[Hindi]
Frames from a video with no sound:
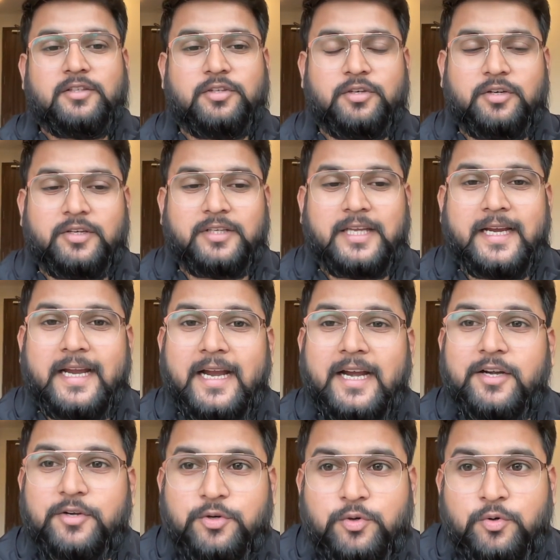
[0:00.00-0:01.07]
तो ये
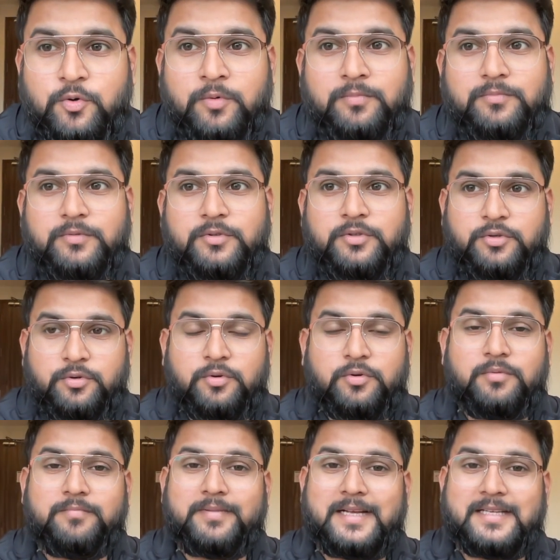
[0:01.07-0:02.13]
है ड्रूम
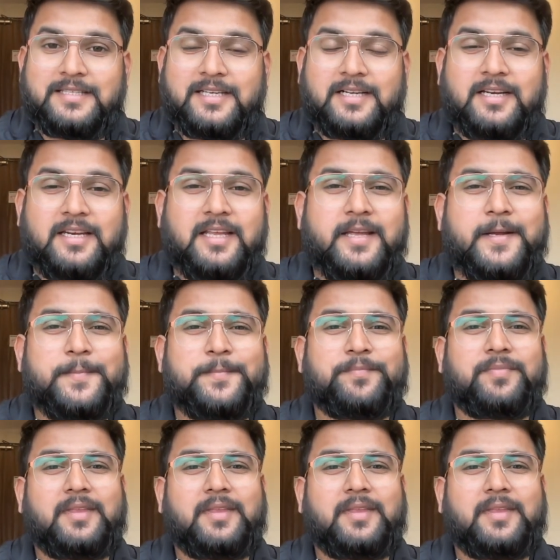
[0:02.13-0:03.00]
ड्रूम बेसिकली